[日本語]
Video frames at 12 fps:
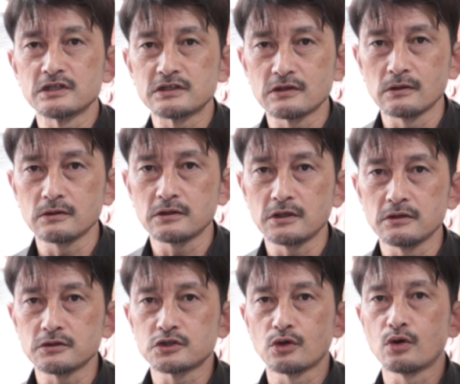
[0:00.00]
にするってい
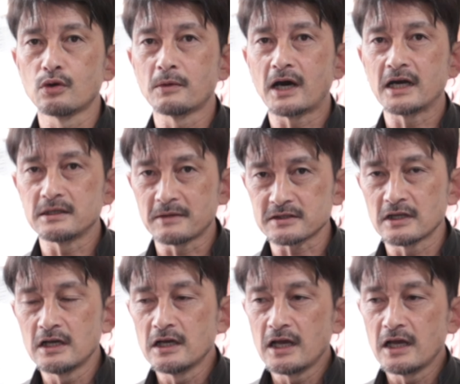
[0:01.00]
う手法もあります。